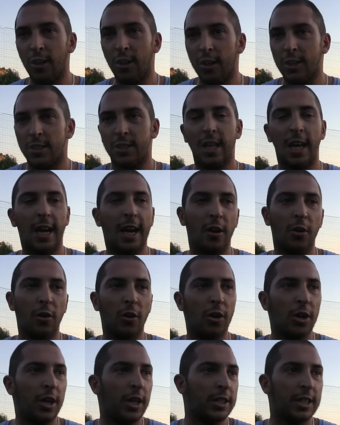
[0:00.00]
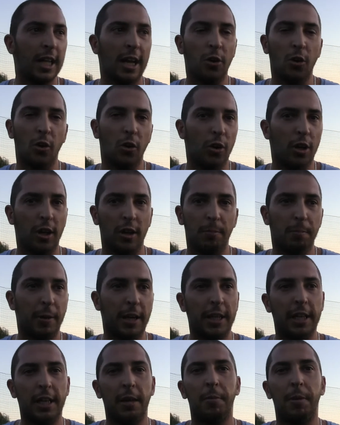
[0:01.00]
stare a noi, sta a noi,
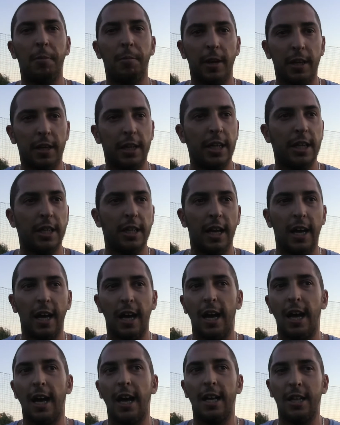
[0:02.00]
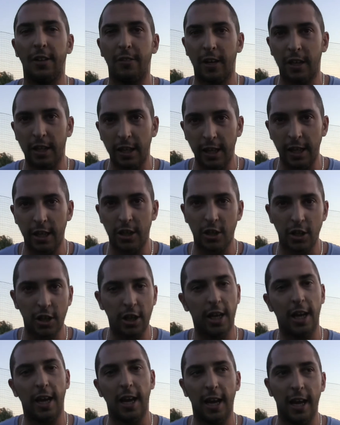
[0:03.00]
partita per partita, divertirci
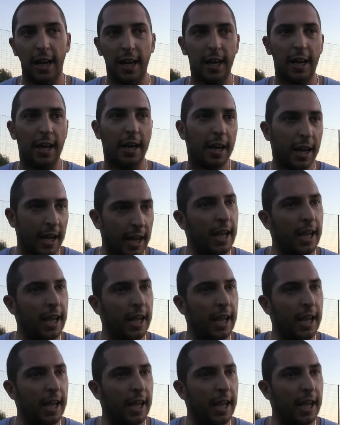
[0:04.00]
e,